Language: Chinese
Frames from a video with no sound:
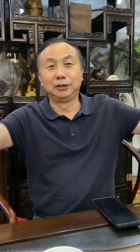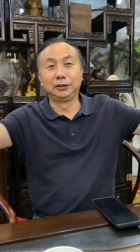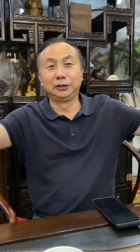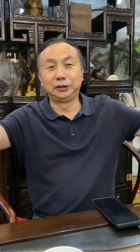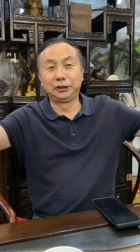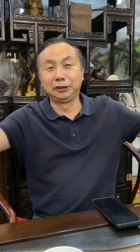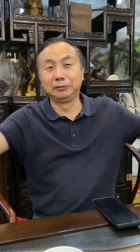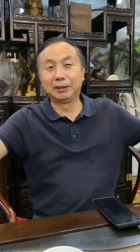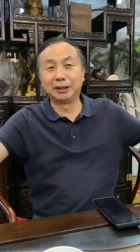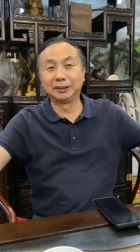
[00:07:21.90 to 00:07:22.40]

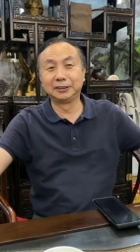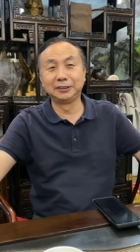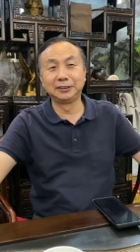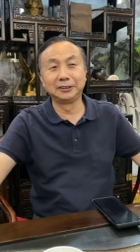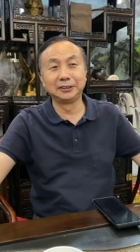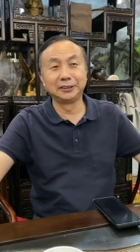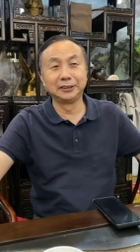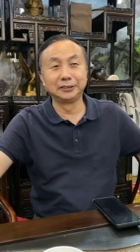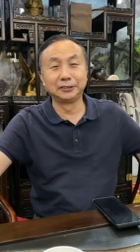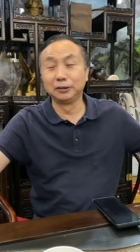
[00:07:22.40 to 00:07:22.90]
七八十只
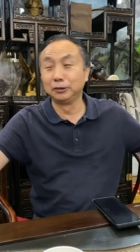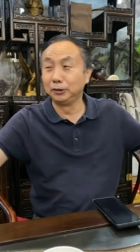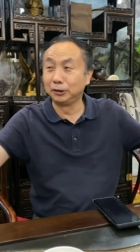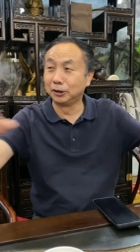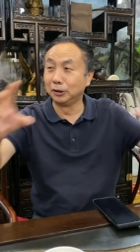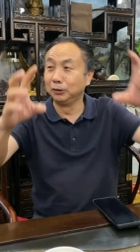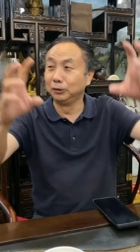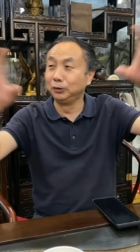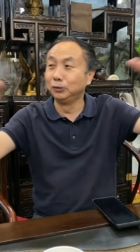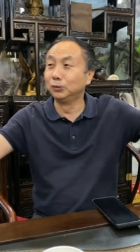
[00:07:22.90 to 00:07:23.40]
鸽子都一个
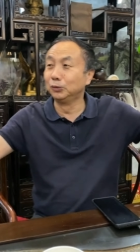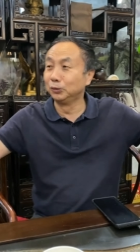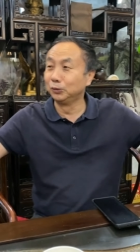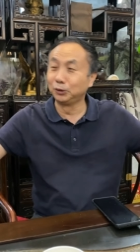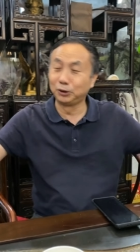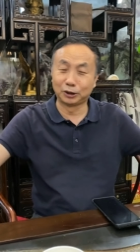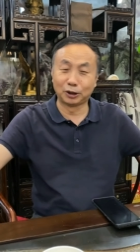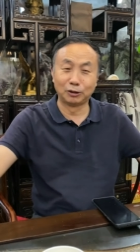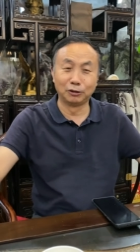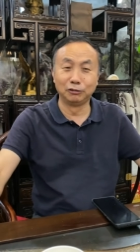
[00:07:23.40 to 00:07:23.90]
人用
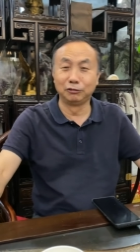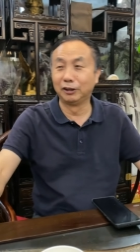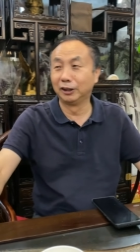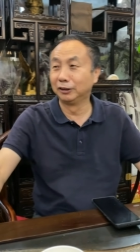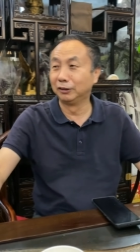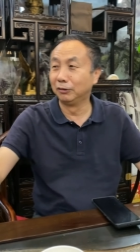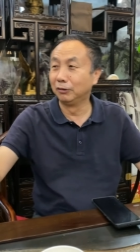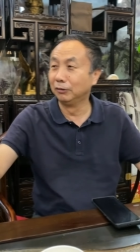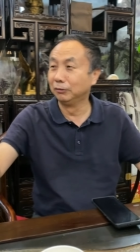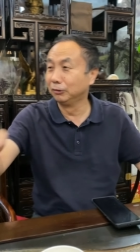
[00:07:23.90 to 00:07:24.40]
小笼放了，
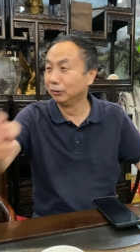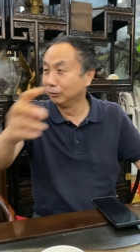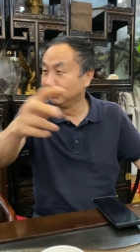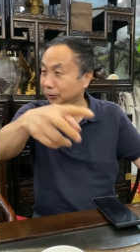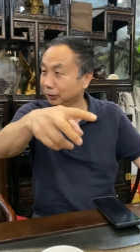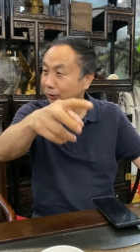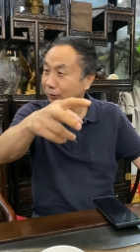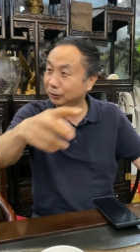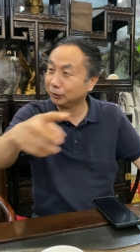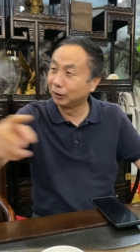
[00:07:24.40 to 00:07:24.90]
我们
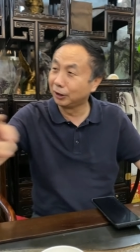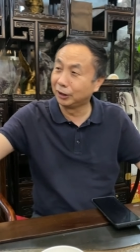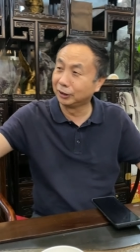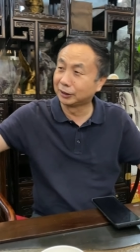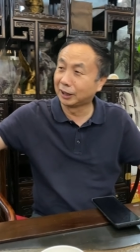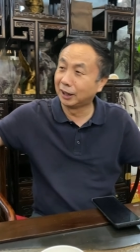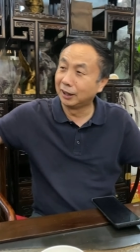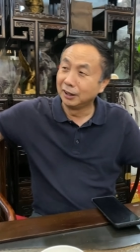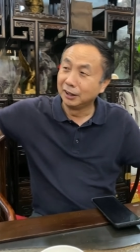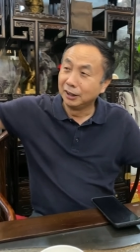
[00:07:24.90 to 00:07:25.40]
就就喝
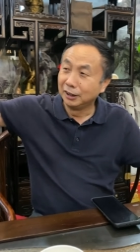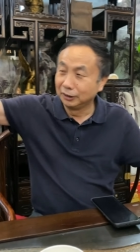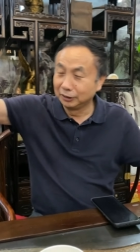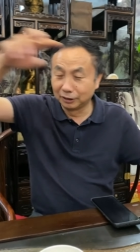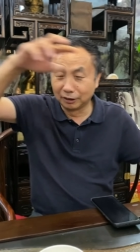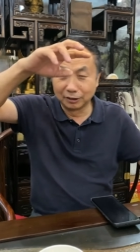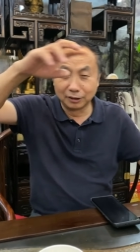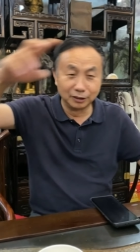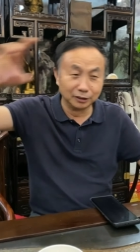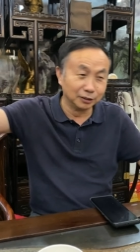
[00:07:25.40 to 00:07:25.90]
茶，
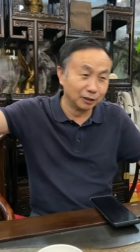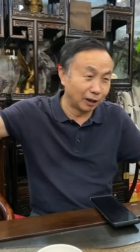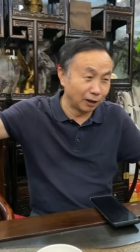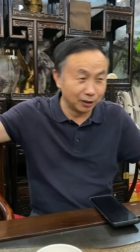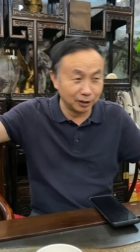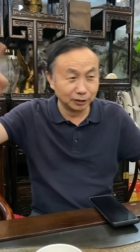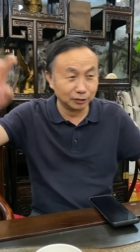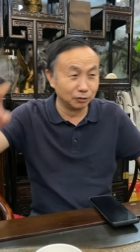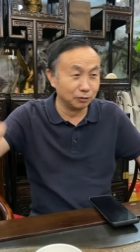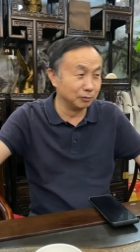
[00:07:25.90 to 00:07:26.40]
叫鸽子拉
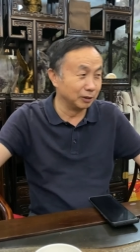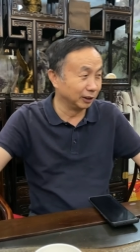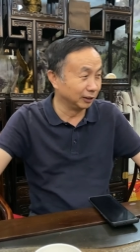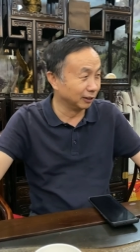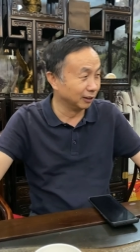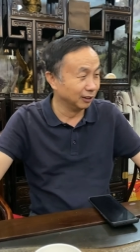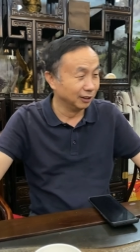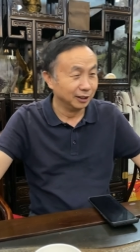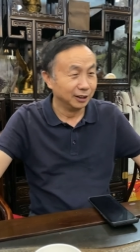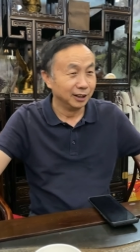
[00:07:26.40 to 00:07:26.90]
鸽子，我们来
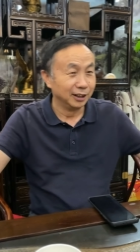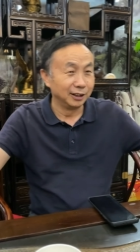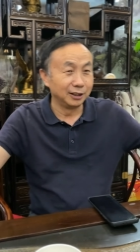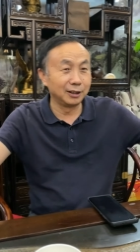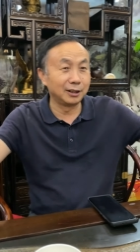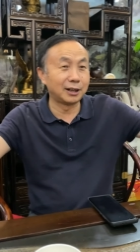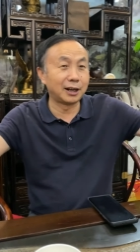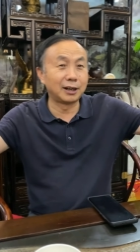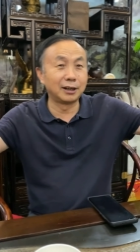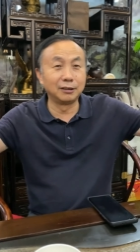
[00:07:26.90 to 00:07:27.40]
挑，他
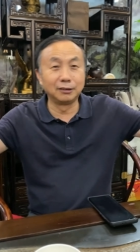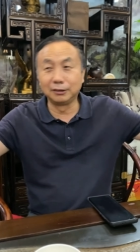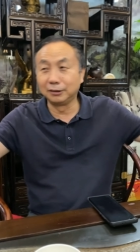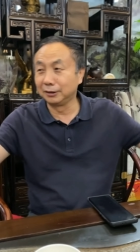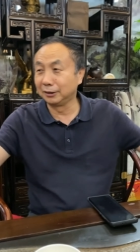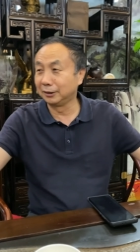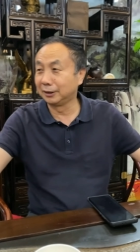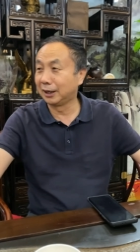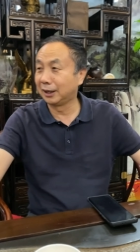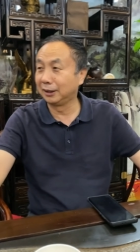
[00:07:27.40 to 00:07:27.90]
拉了
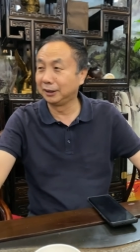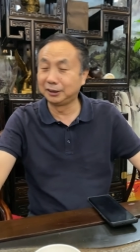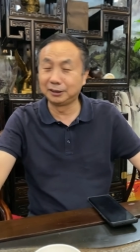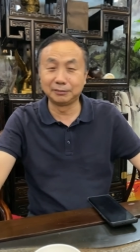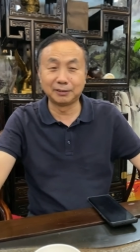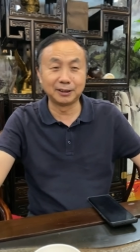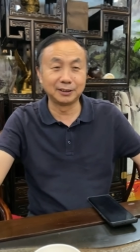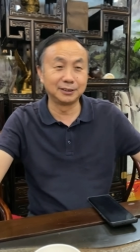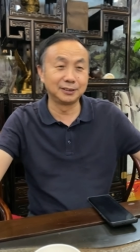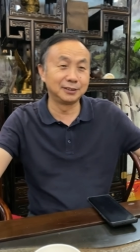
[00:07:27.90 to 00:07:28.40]
拉了七
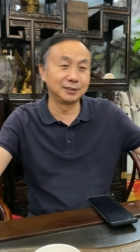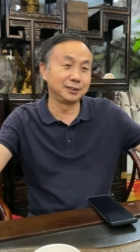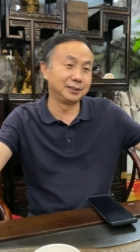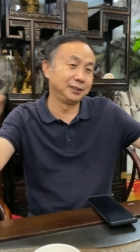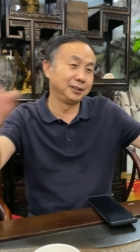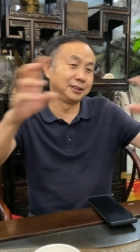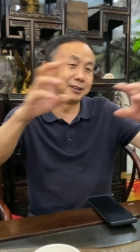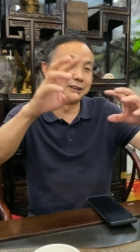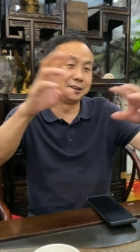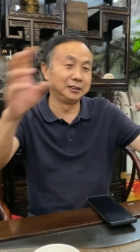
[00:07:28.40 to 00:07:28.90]
八十只，
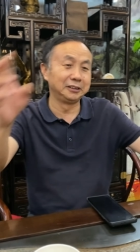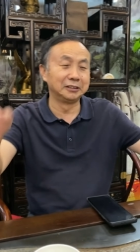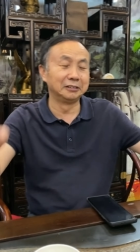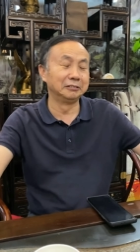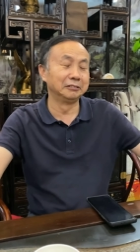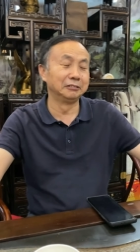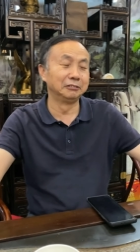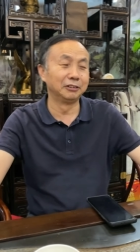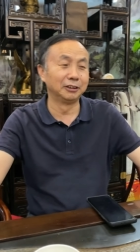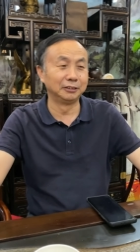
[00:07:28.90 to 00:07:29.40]
一个人一个人
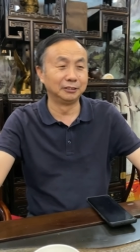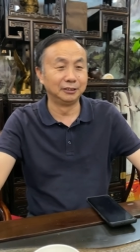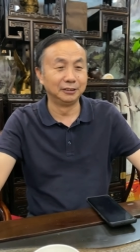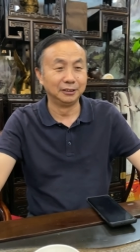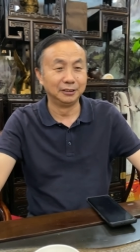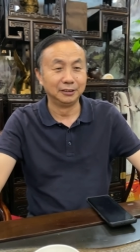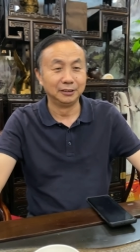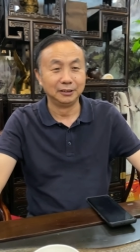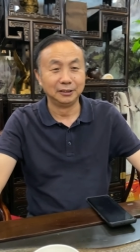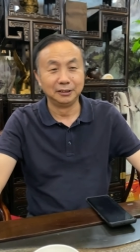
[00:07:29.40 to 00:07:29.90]
放的，
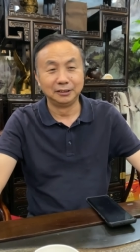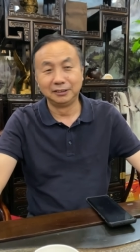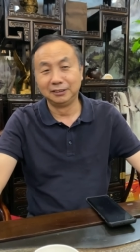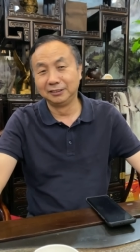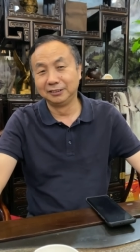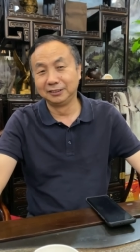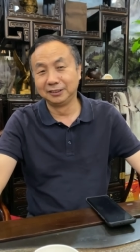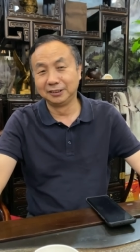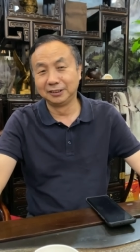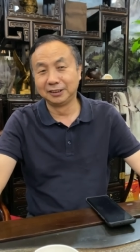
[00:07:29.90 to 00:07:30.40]

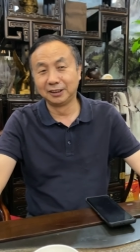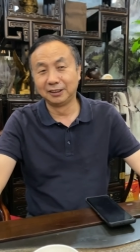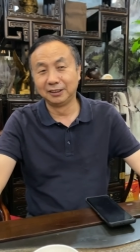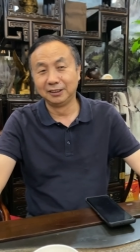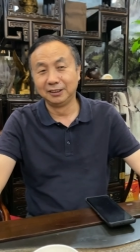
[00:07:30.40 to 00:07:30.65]
我跳，